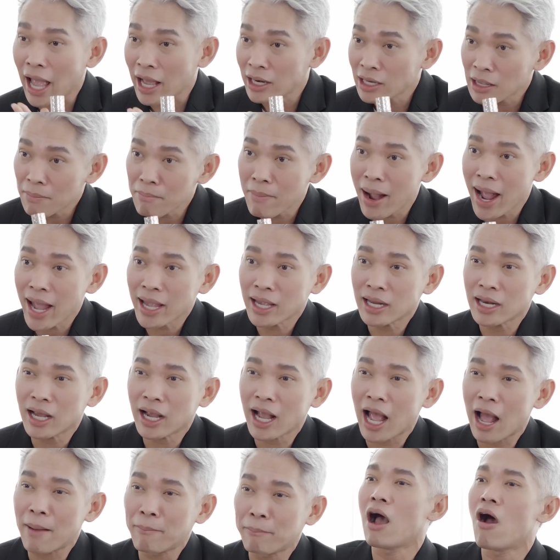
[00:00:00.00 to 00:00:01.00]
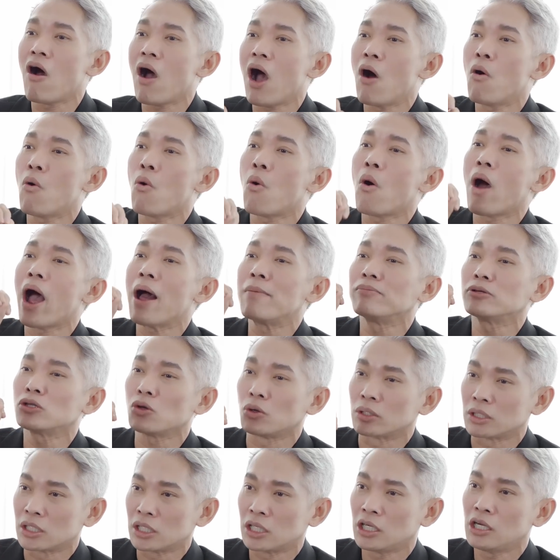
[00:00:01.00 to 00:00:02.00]
แต่อันนี้ไม่นะครับเขาเอาความ
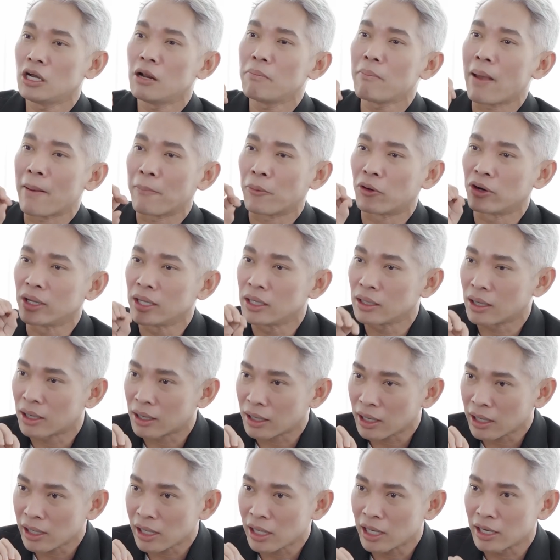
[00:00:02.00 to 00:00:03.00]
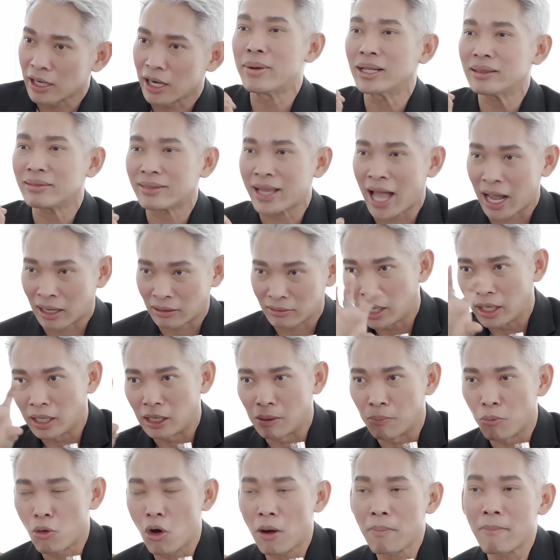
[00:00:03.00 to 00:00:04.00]
สดชื่นแบบกรีนมาตัดก
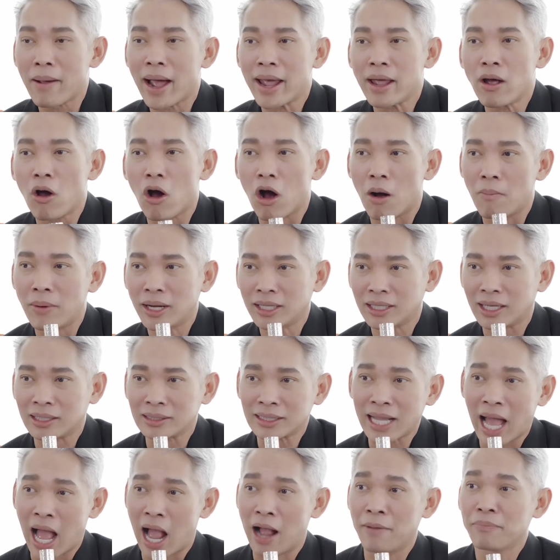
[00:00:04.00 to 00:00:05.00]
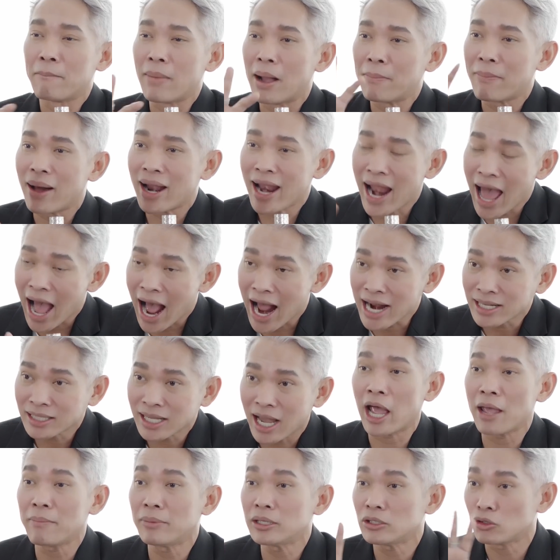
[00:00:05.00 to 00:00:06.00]
ลิ่นพวกไม้หอมอะไรต่างๆมาบาลาน
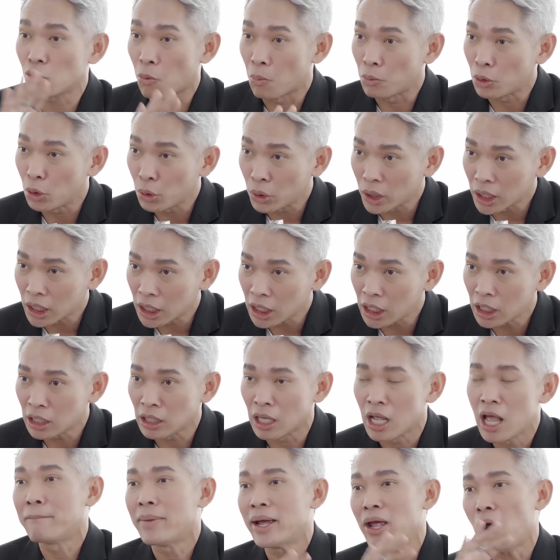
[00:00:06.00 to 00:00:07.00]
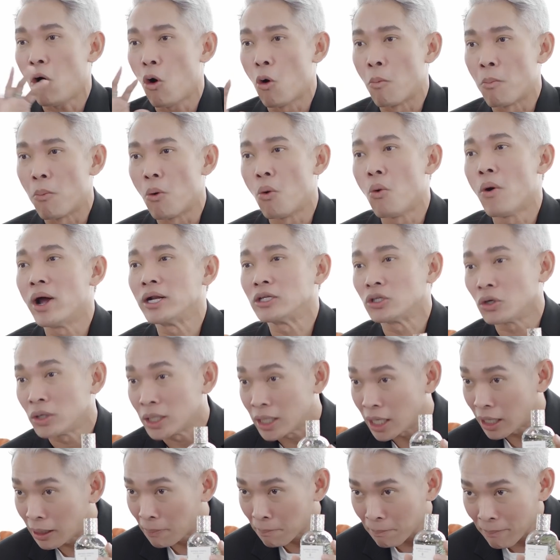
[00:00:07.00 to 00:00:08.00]
ซ์ให้มันสมดุลขึ้นไม่อบอวลจน
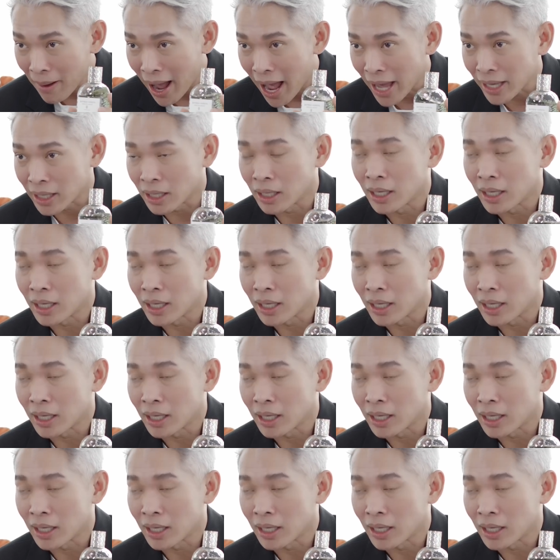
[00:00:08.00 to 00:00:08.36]
เกินไป